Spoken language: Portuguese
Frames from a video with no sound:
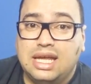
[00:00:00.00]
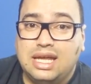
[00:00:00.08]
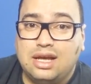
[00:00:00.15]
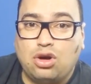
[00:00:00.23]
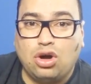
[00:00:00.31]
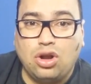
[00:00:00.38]

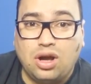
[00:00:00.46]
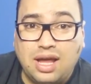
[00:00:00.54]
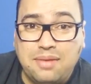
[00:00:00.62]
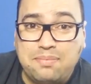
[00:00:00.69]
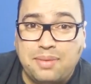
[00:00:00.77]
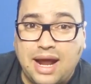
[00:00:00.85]
e
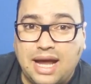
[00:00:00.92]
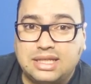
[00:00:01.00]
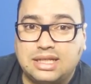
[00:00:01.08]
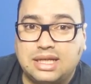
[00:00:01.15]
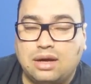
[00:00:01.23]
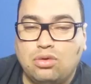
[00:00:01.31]
coloca em
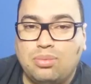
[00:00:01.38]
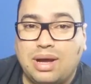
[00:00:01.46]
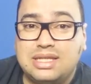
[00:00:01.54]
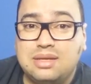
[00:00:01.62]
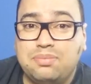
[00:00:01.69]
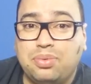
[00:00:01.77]
prática. O
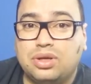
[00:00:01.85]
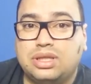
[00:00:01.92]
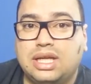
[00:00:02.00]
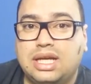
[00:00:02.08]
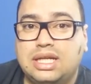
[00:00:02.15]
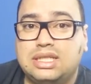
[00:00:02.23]
mais
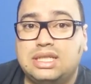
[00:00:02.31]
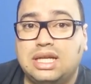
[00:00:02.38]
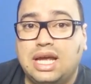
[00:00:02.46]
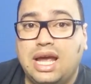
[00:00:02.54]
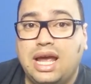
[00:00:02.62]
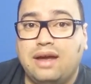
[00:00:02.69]

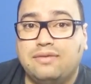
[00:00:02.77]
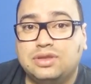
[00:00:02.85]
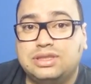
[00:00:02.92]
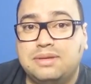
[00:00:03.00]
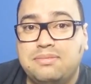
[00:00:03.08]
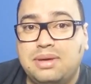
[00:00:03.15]
importante é
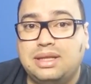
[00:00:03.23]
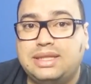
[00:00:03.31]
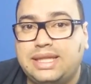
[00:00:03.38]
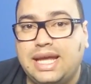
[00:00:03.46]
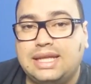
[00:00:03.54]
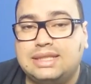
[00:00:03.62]
você
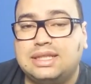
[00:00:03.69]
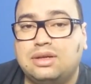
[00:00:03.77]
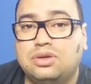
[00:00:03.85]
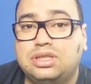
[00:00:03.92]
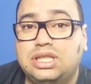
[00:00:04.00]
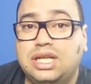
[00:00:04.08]
manter essa
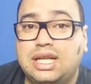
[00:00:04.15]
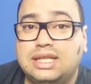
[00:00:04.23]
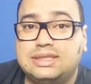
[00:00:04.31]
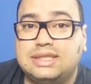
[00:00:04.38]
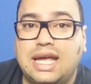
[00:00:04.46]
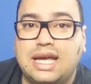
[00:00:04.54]

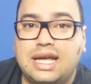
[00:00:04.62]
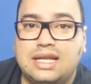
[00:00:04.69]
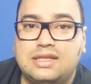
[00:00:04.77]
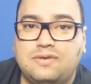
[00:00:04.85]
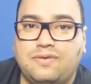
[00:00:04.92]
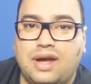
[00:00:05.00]
rotina sem
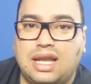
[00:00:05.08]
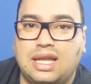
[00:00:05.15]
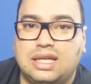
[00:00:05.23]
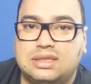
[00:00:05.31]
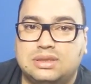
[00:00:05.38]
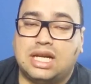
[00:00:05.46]
grandes
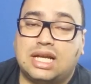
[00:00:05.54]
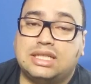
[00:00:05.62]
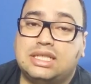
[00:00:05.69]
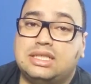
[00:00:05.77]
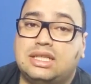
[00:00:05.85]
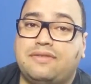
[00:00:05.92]
falhas. Já que a
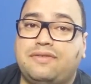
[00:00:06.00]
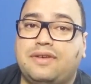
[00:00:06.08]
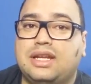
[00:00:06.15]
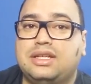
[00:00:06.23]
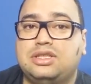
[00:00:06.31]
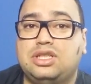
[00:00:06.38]
gente está
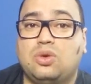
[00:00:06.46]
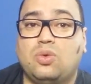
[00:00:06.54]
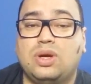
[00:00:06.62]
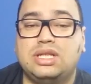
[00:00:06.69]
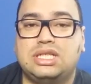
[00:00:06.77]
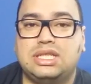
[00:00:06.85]
falando de
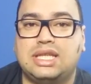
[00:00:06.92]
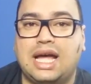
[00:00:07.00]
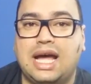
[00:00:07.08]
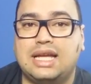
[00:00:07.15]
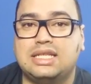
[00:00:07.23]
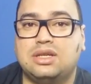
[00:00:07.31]

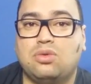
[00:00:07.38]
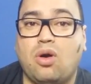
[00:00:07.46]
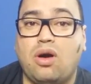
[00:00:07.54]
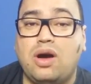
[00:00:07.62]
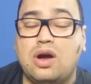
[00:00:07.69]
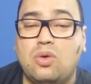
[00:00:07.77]
quantidade,
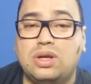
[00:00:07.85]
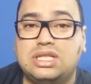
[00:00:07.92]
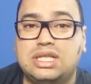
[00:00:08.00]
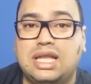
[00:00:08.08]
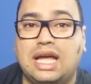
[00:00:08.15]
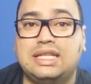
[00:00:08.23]
qual a
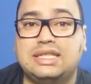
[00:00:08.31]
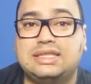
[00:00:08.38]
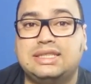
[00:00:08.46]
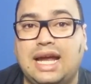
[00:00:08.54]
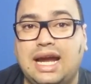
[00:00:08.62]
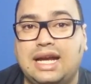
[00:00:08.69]
quantidade
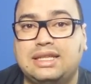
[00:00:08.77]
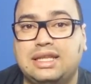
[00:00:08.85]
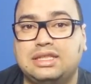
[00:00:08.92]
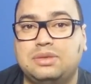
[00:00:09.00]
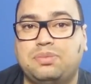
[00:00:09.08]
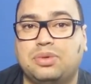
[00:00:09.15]

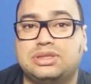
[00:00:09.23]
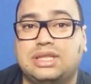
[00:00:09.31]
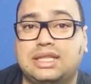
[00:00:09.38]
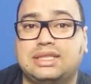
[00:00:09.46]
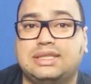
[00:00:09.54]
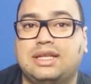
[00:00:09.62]
certa de
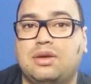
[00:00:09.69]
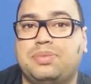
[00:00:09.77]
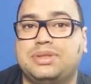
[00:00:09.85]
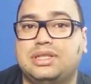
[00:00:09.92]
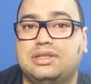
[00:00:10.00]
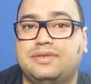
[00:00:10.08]
postagens que eu
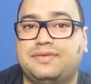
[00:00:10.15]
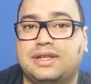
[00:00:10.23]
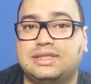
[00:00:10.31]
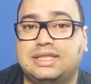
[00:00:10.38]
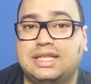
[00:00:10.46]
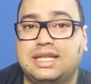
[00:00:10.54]
preciso
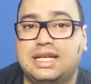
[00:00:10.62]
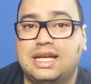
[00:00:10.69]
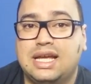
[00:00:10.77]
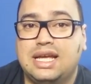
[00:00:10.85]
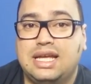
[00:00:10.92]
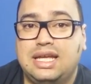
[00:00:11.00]
fazer
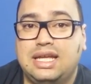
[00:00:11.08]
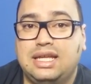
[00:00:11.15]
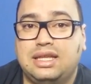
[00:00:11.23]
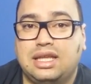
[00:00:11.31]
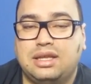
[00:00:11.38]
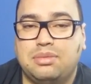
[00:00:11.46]

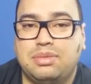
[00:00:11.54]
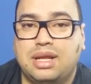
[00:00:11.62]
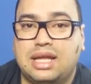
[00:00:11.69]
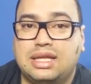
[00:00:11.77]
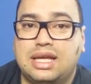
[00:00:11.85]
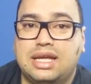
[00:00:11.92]
em
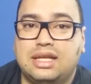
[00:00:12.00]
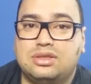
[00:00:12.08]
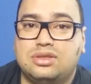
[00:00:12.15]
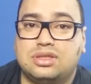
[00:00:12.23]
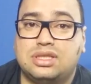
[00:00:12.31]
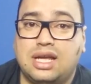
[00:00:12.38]
determinada
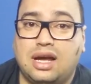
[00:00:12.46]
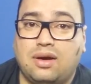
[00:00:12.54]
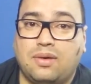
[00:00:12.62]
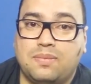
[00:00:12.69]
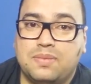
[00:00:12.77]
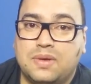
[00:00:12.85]
rede
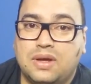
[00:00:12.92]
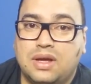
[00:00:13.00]
social?